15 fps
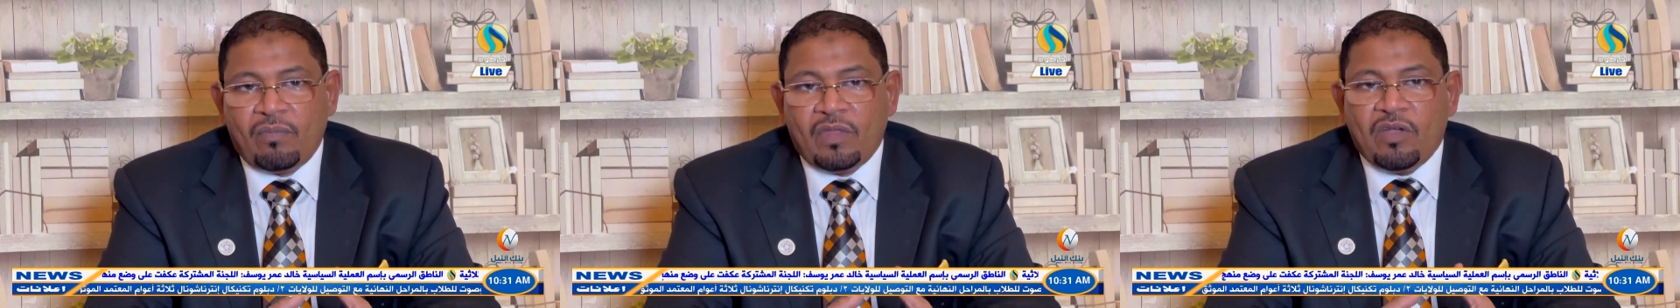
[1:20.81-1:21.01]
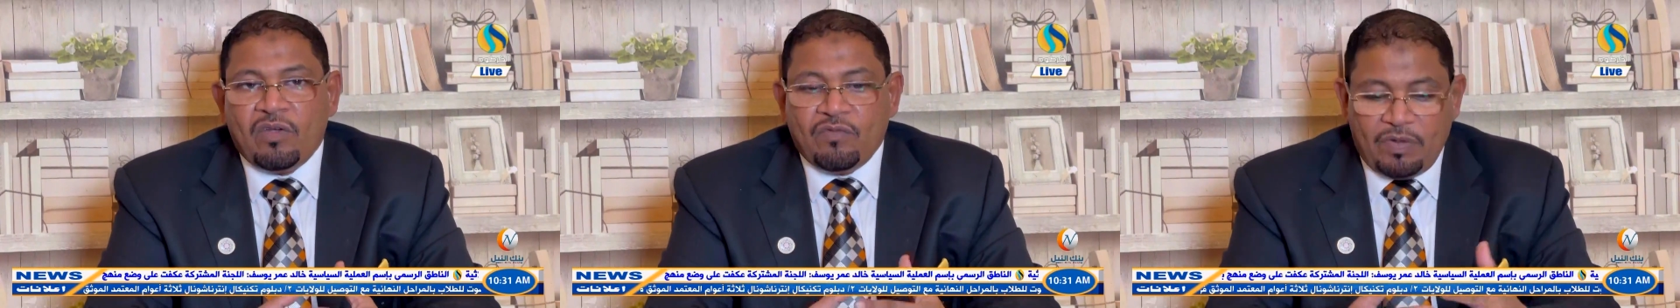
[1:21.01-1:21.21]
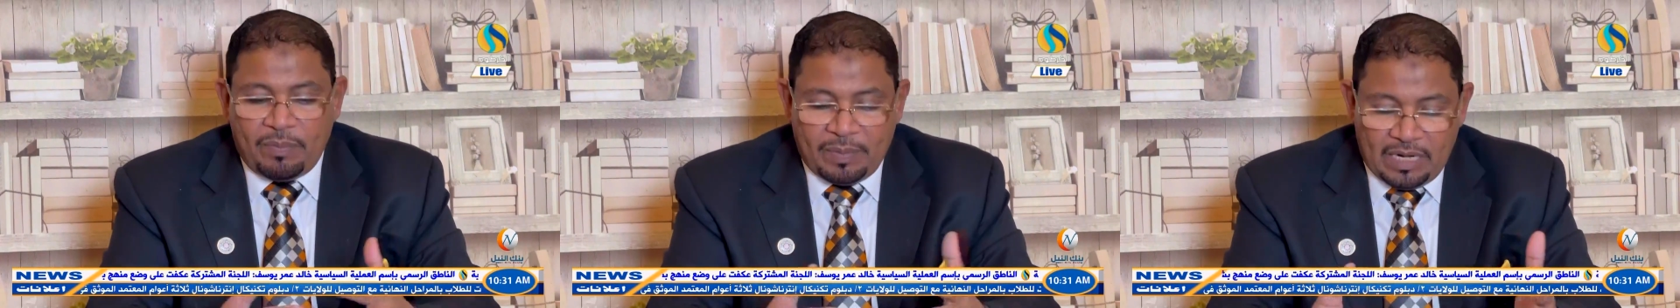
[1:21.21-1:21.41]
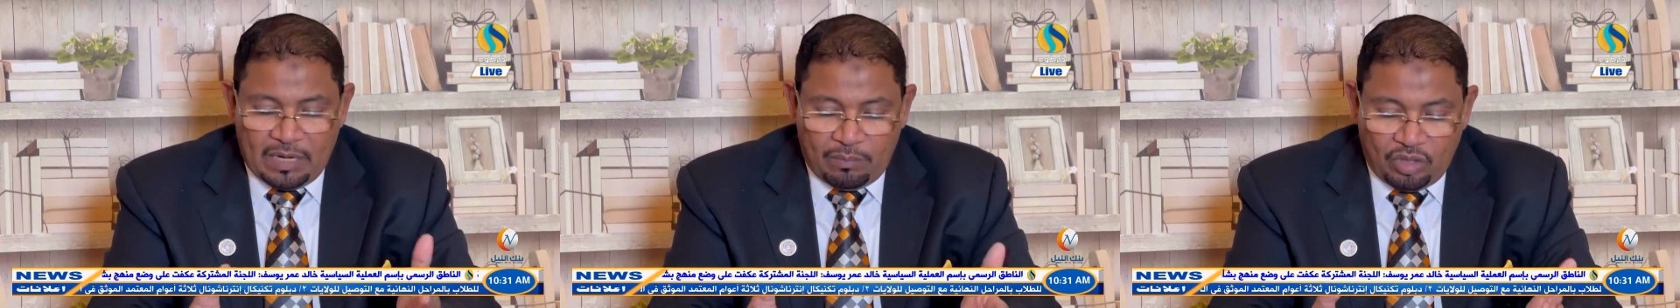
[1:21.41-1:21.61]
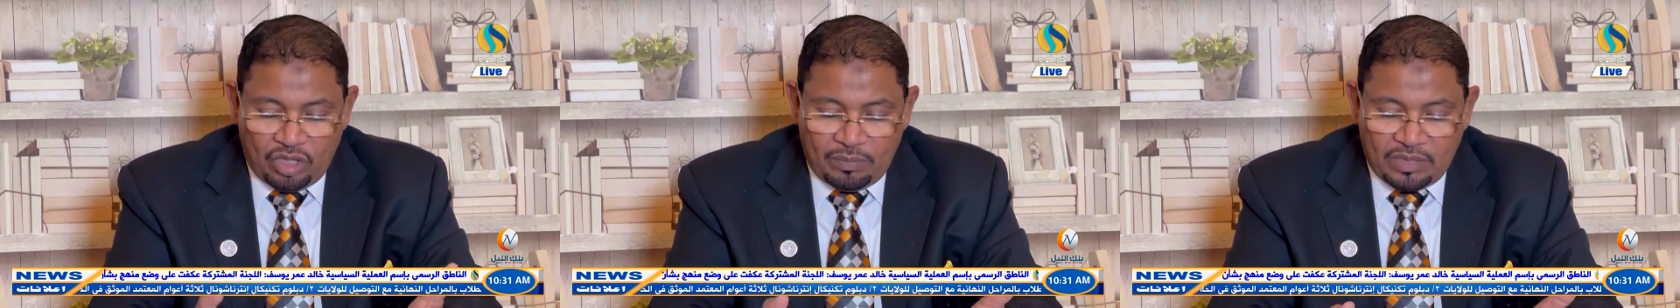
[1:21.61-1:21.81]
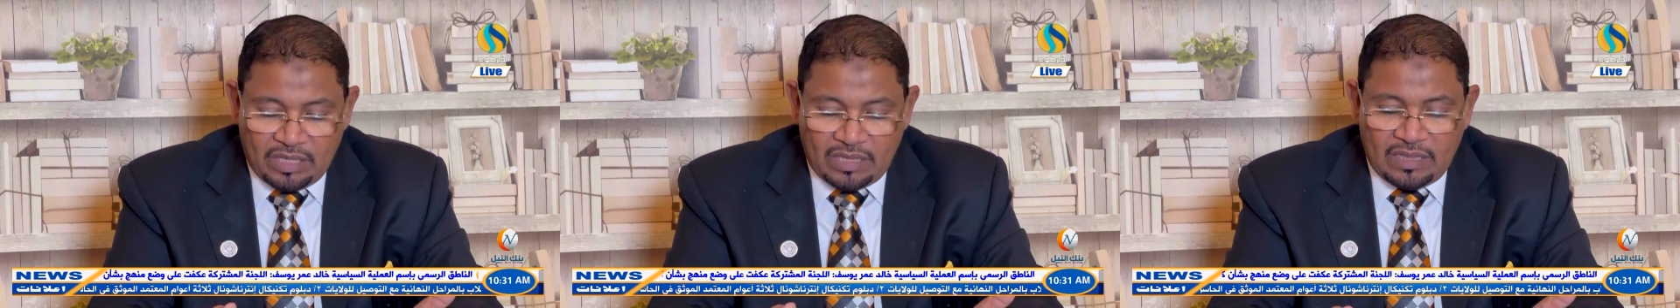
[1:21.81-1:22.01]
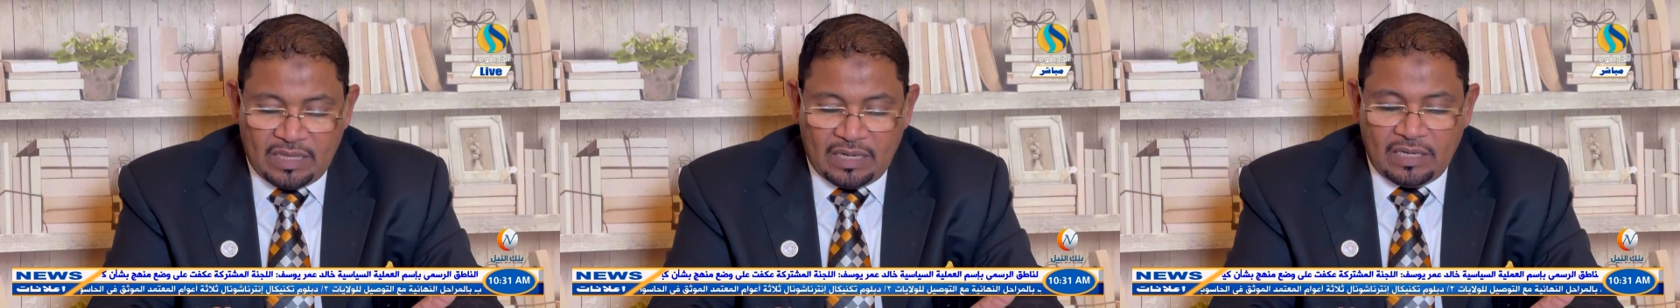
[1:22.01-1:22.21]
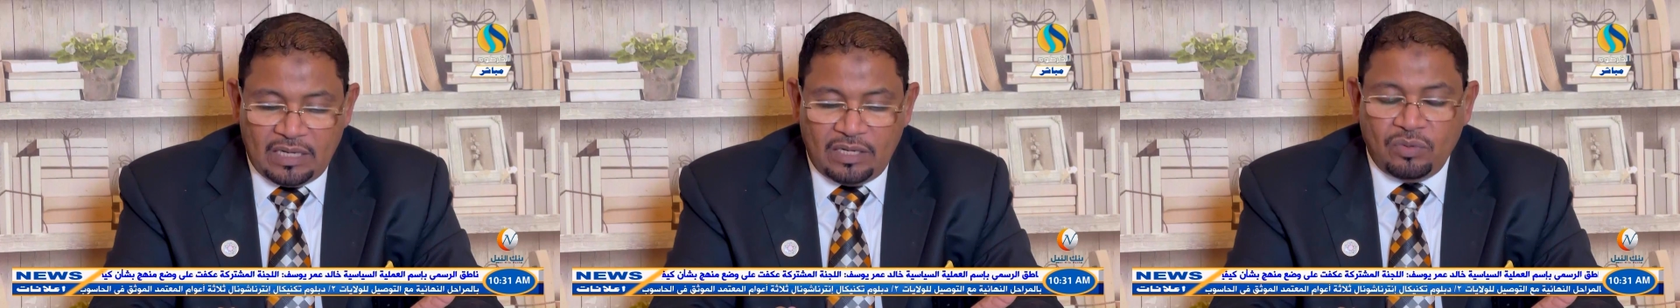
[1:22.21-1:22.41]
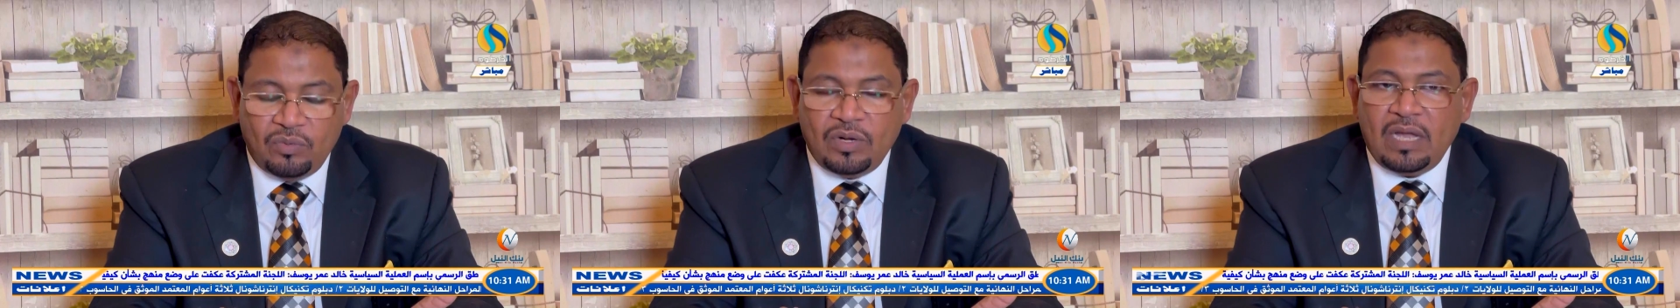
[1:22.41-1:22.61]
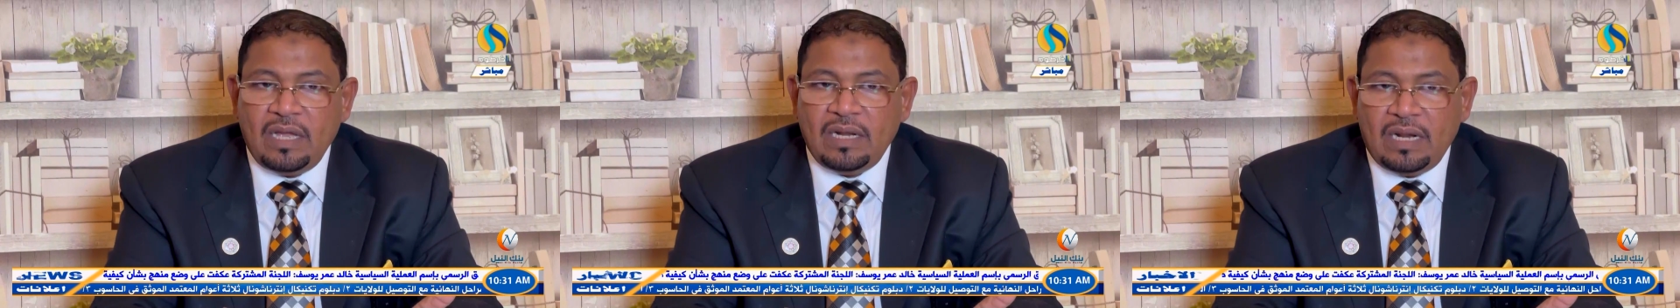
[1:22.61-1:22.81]
فمن المهم جدا انه
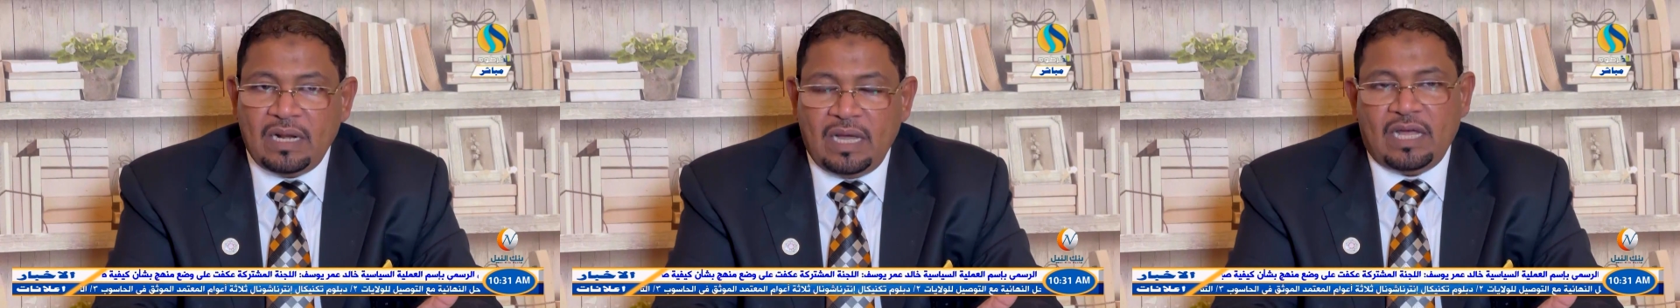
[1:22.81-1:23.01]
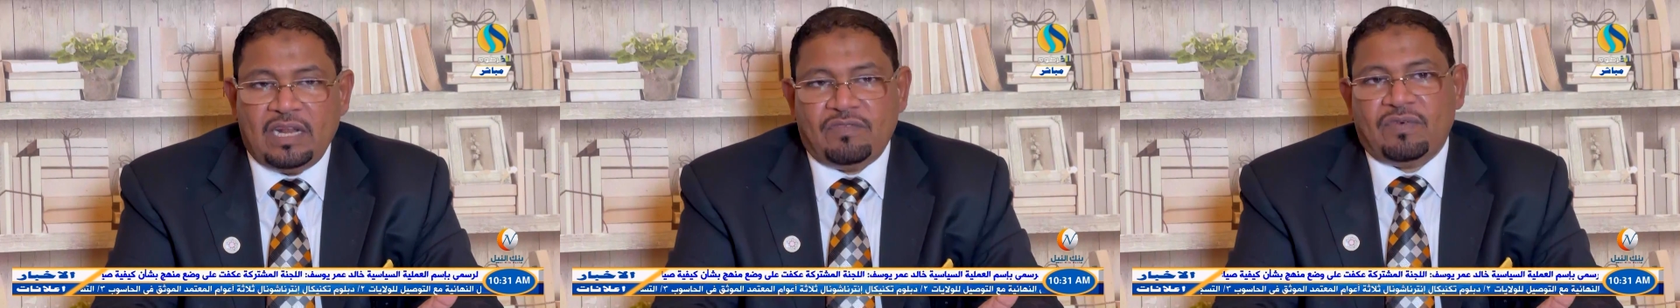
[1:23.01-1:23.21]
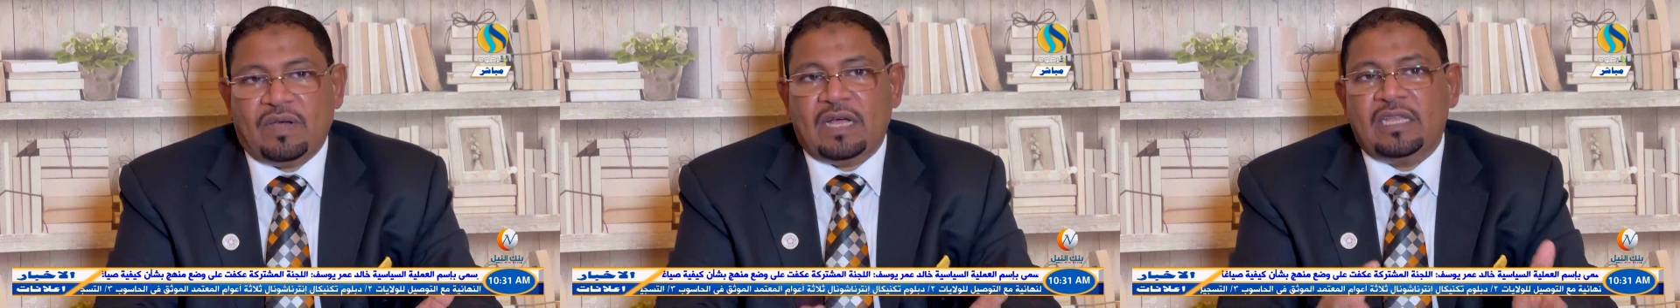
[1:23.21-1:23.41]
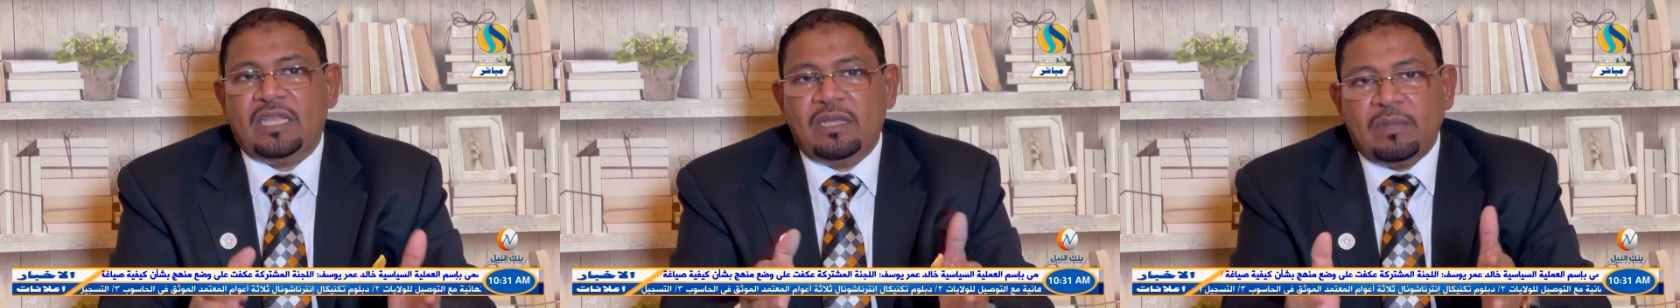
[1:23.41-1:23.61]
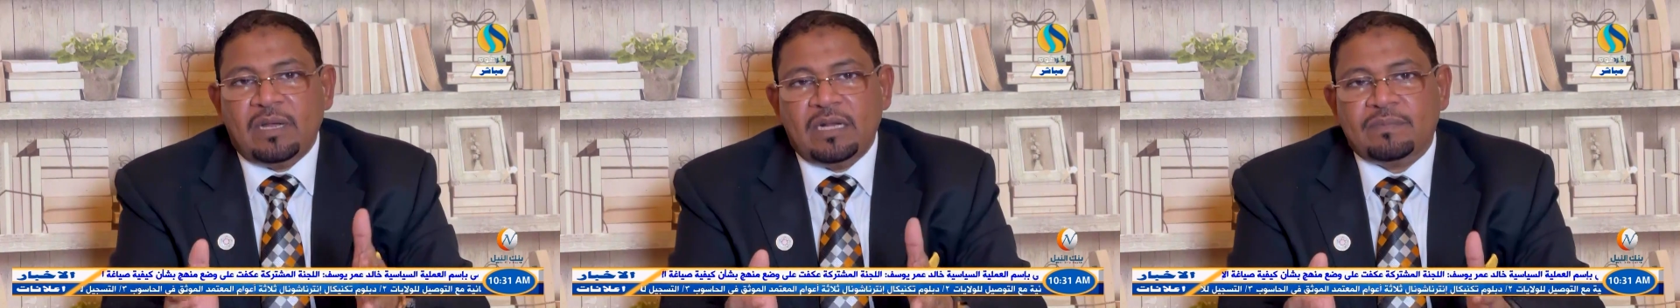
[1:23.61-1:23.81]
نحن نعرف قديما